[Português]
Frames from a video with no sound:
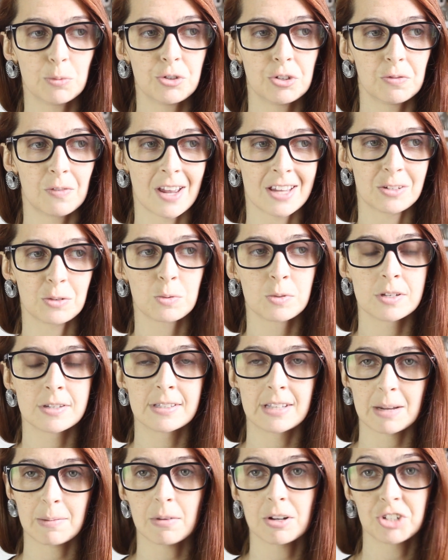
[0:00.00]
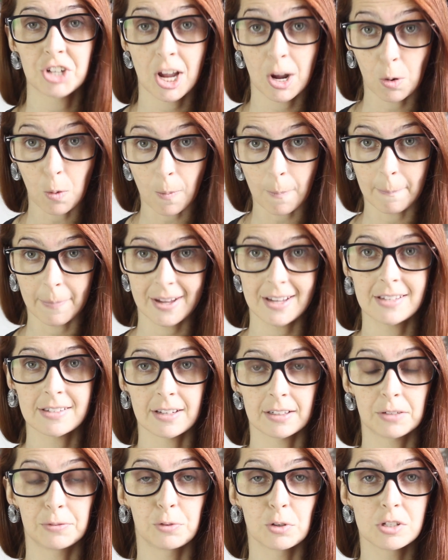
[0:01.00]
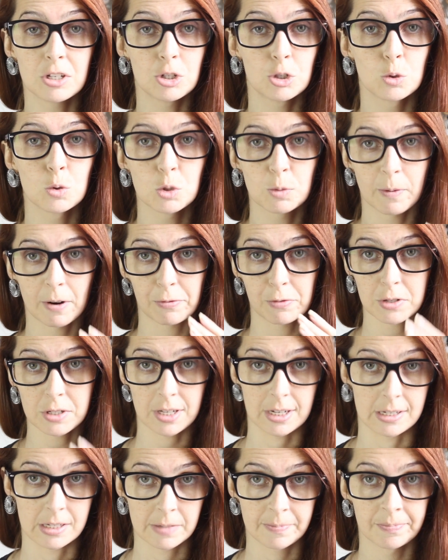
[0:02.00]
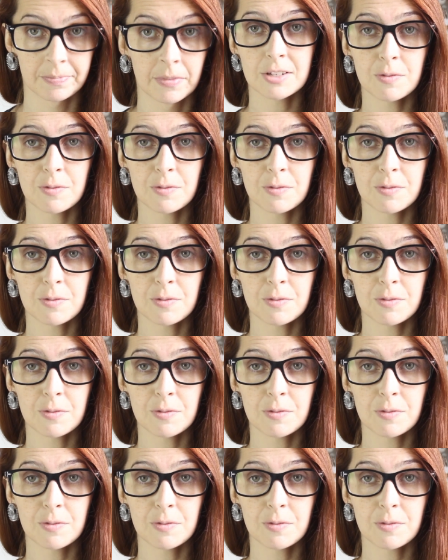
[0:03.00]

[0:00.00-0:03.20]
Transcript: eu tivesse um sistema de recompensa que fosse justo para vocês.